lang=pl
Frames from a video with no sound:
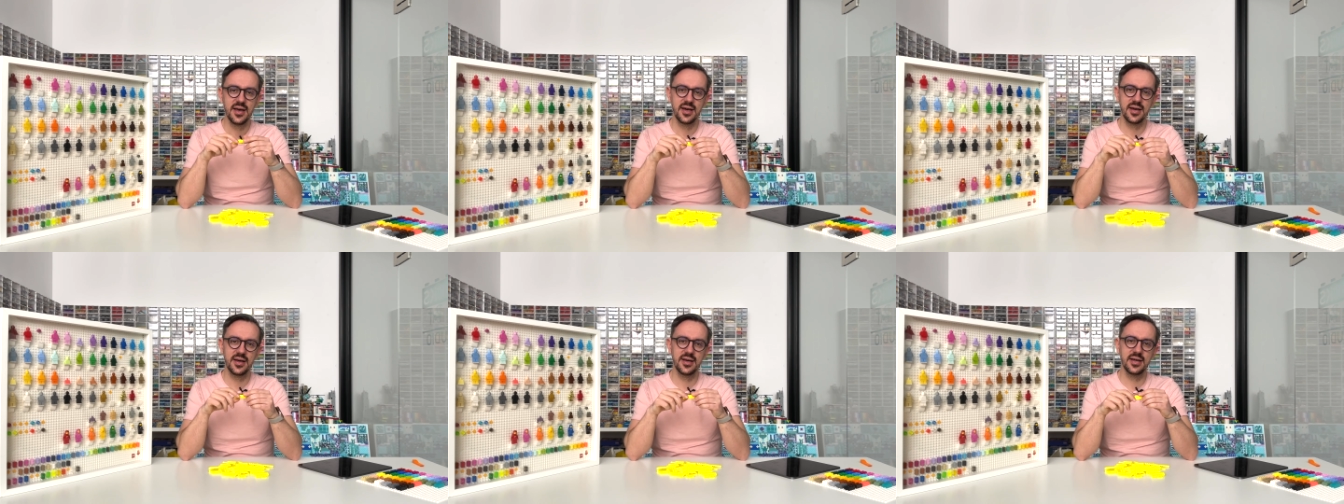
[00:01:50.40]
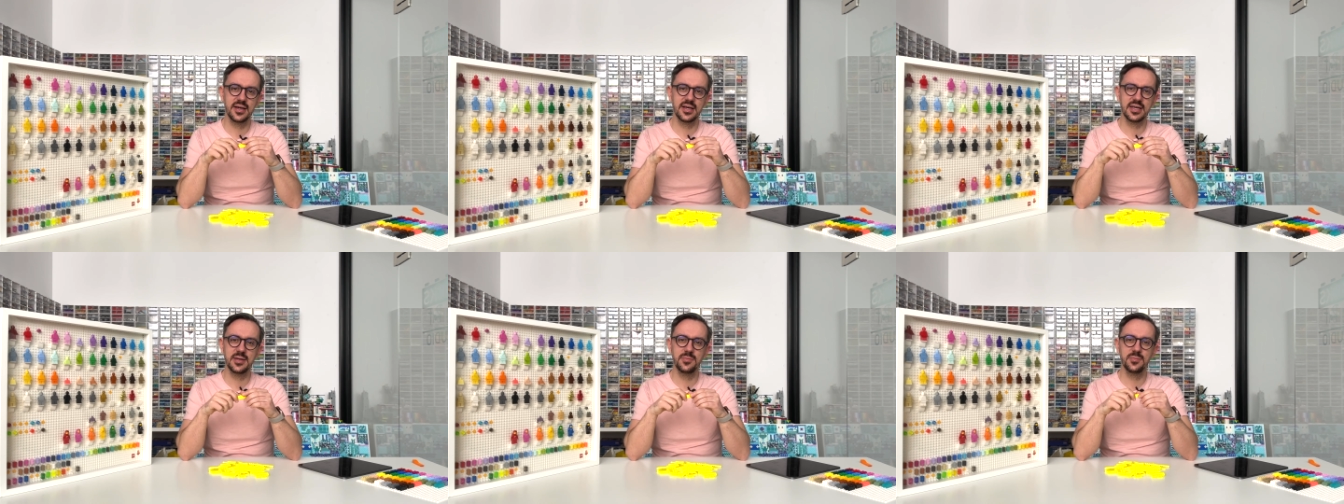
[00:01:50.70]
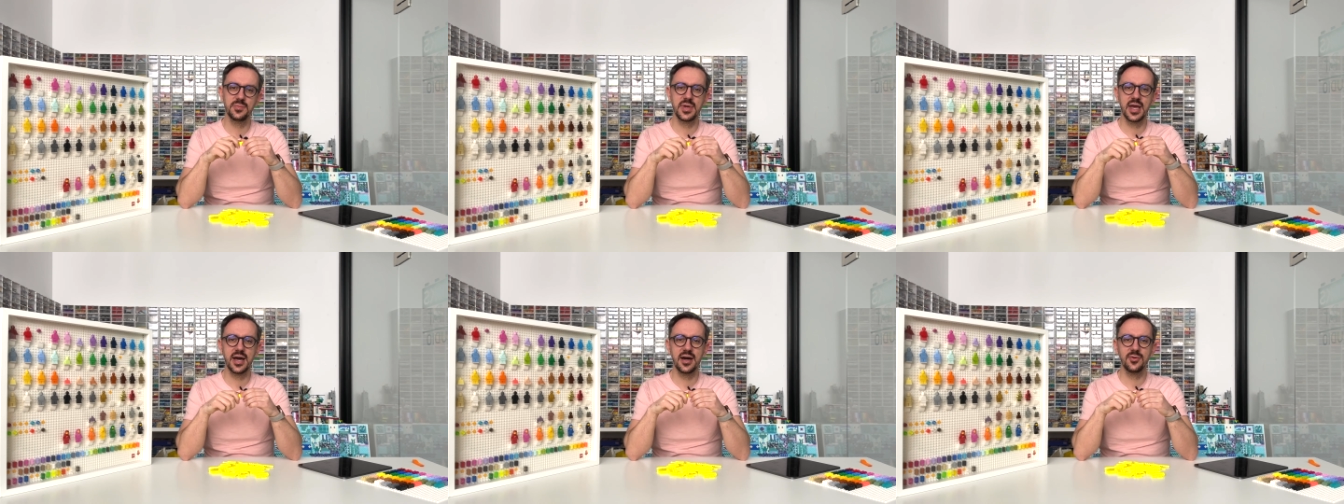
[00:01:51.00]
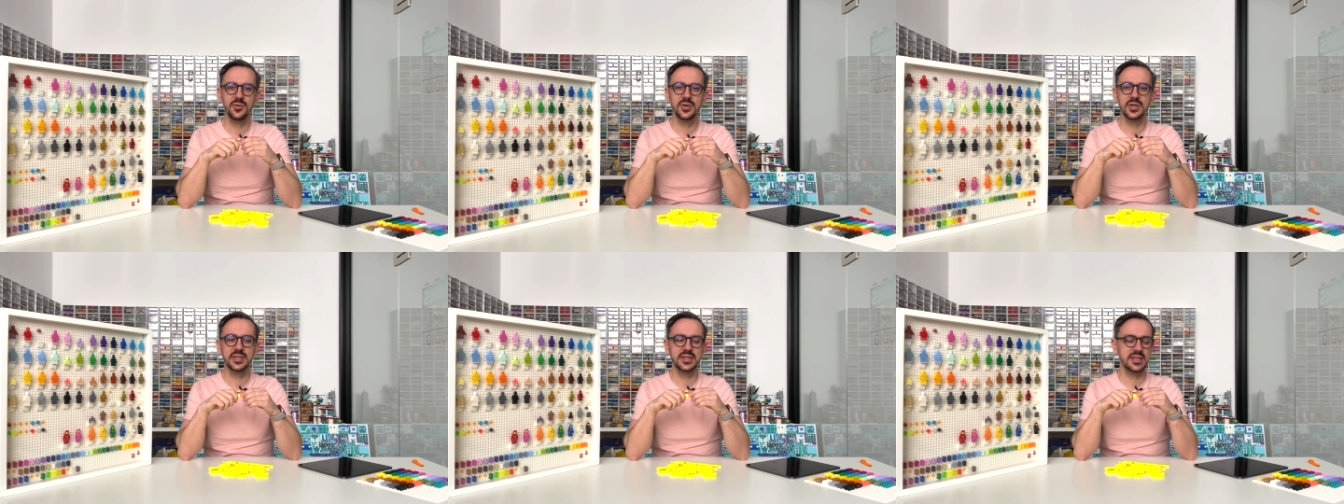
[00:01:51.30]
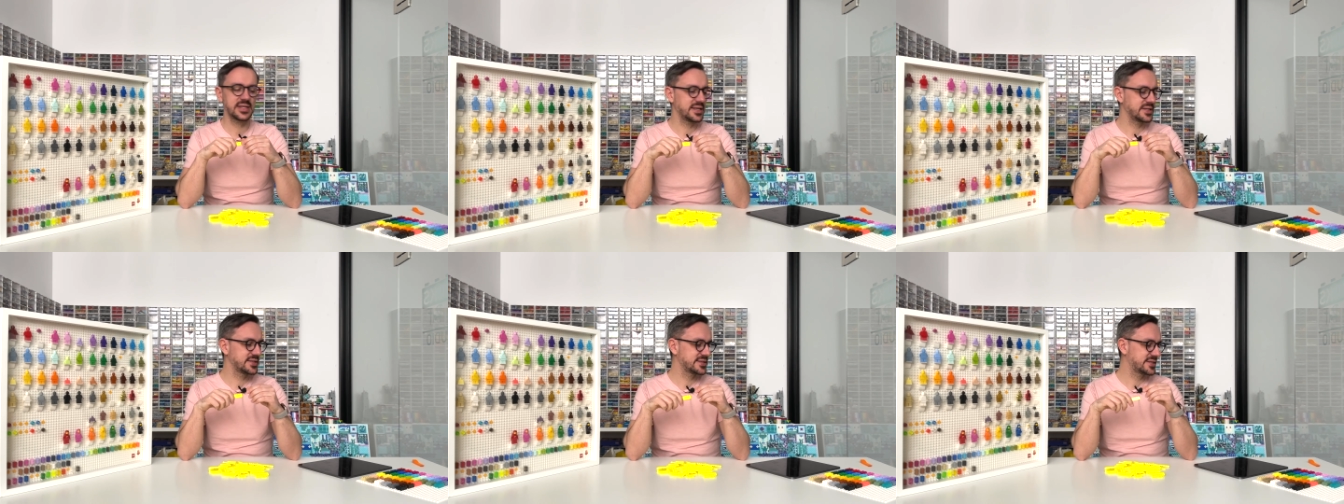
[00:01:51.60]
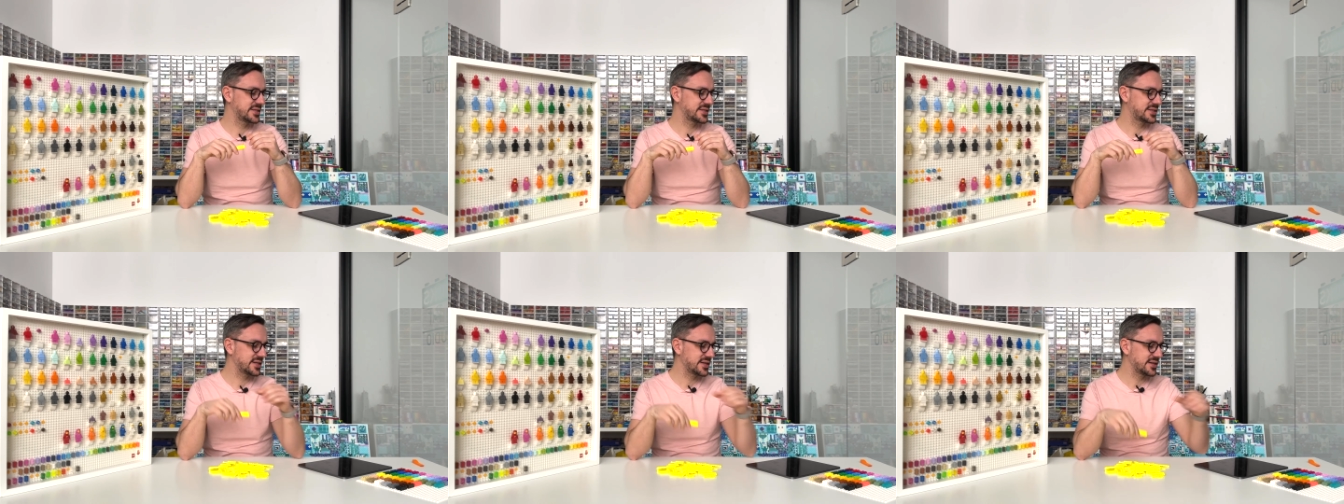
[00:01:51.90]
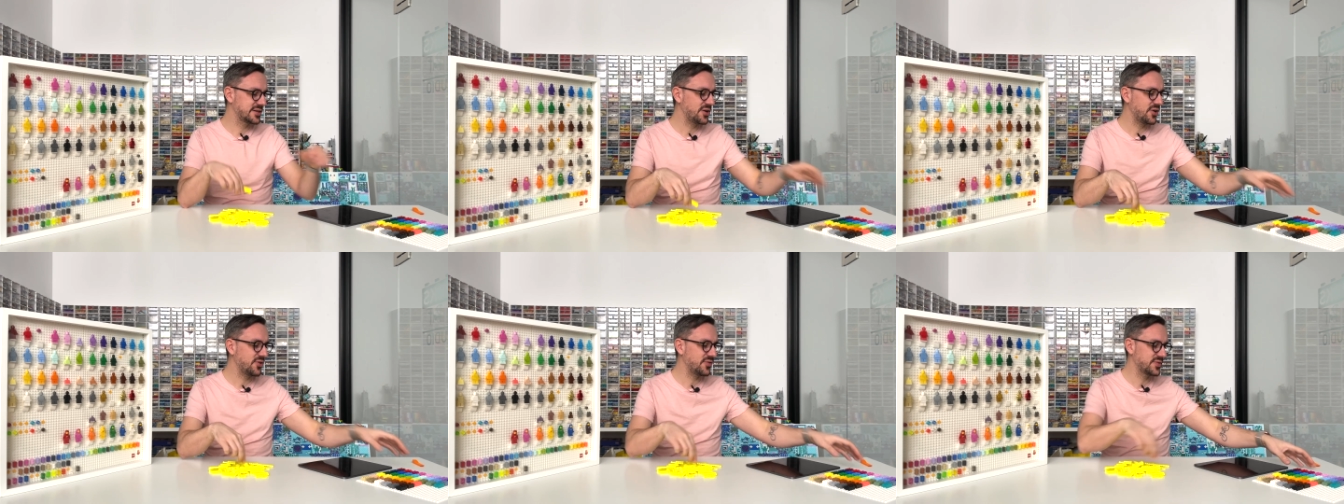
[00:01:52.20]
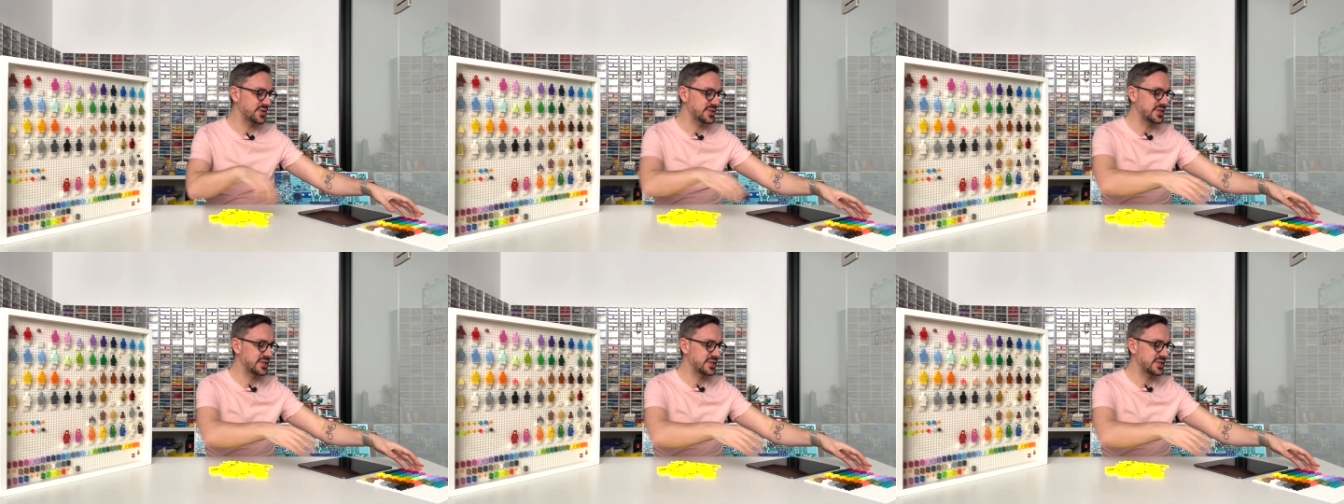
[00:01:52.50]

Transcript: e, i miały ten cytrynowy,